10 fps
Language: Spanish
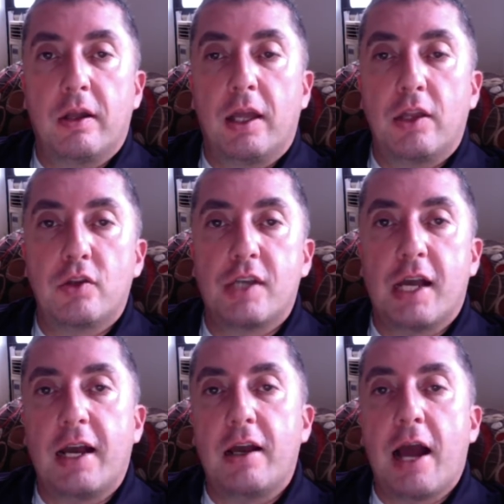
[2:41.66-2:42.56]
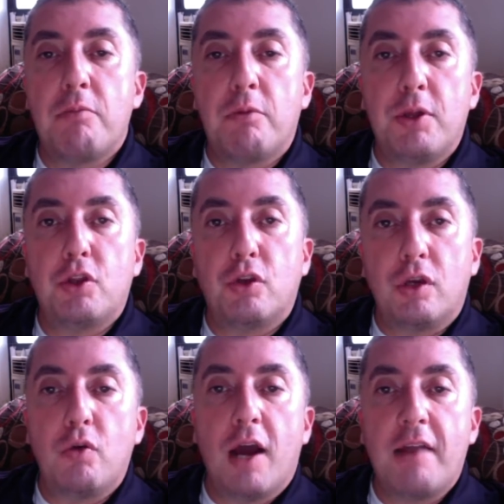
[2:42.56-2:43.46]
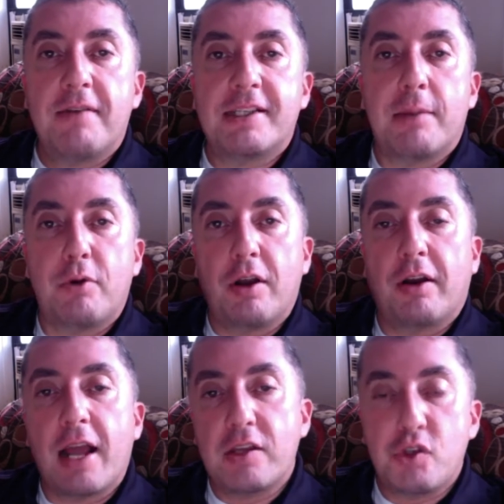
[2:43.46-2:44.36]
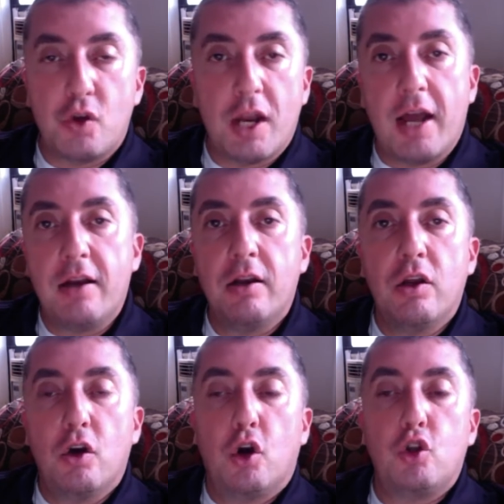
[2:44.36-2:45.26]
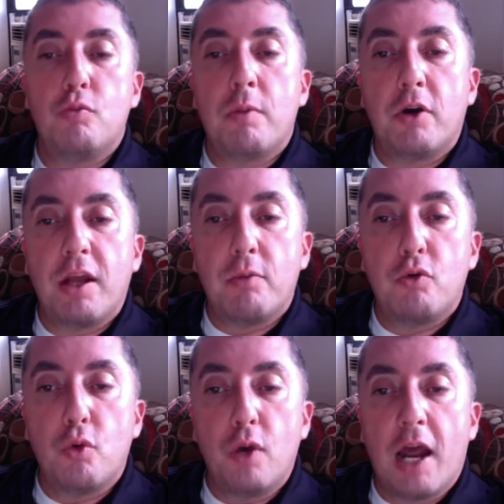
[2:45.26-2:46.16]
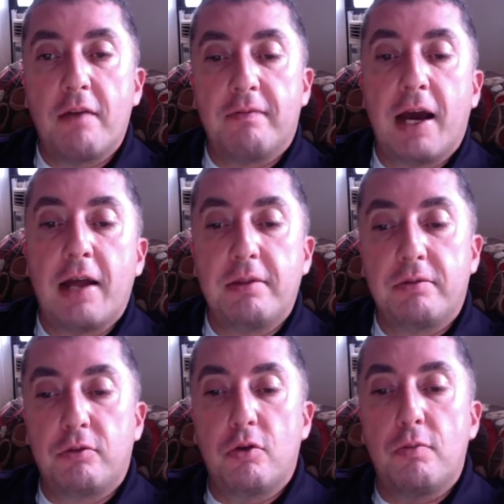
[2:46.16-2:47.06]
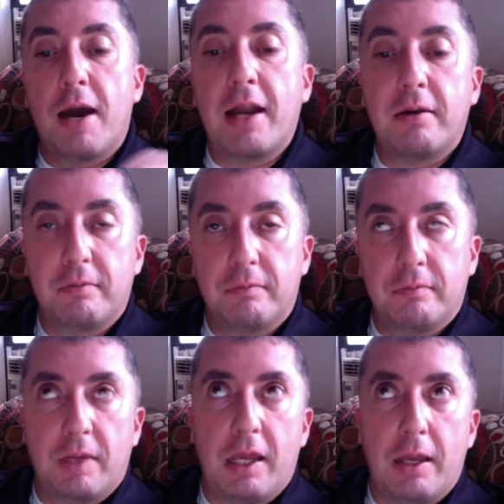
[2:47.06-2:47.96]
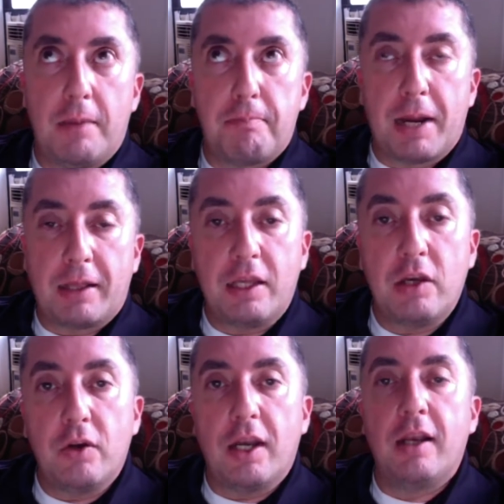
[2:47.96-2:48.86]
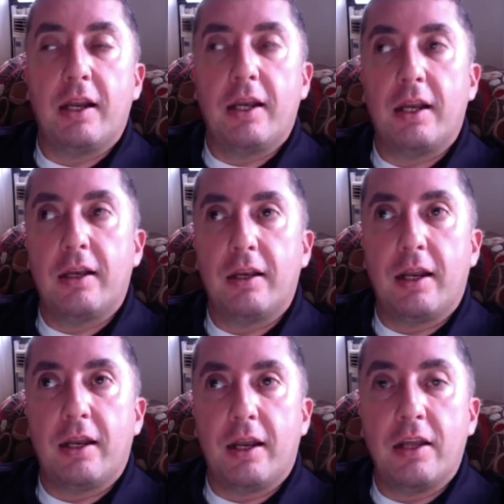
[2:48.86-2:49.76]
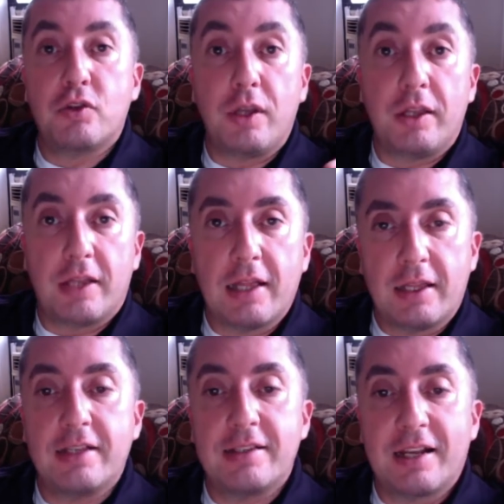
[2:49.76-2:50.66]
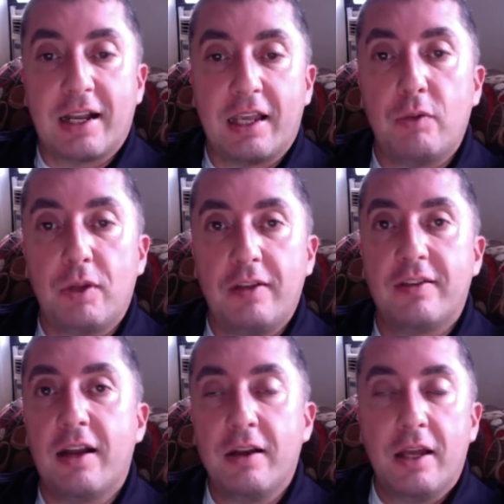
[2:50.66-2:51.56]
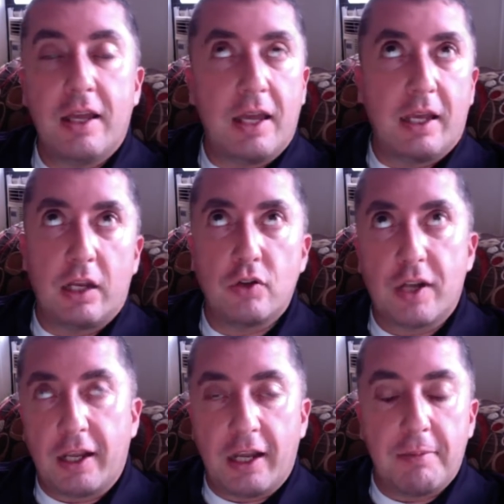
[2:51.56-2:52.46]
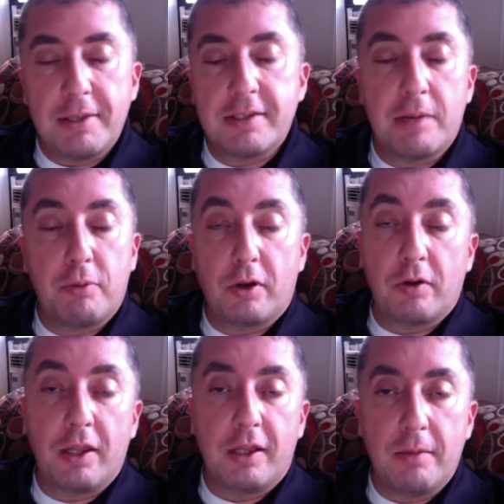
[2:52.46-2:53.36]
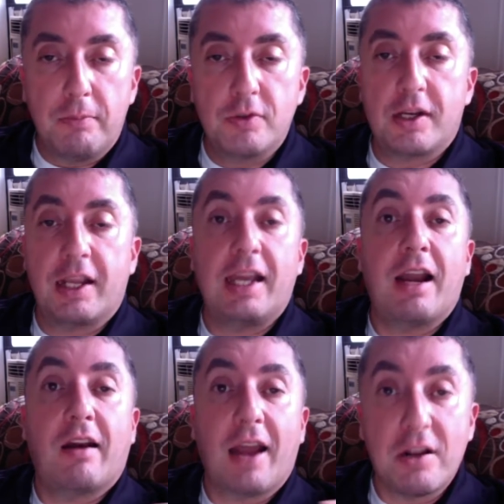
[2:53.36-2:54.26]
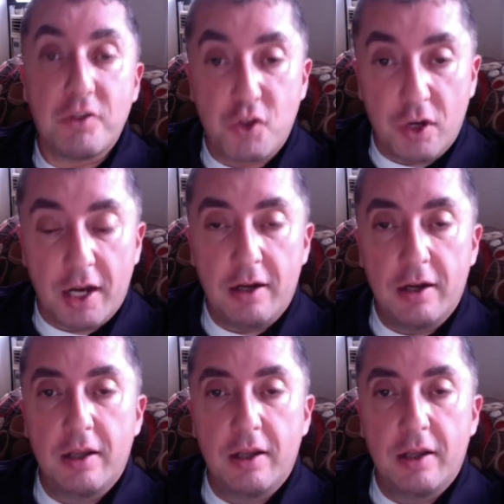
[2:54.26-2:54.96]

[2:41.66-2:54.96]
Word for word: Entonces al momento de jugar vas a poder reaccionar o tu memoria muscular va a tomar eh, partido en, el, en, en, esos instantes en que se requiere utilizar, en que no se requiere pensar porque no hay tiempo, se requiere reaccionar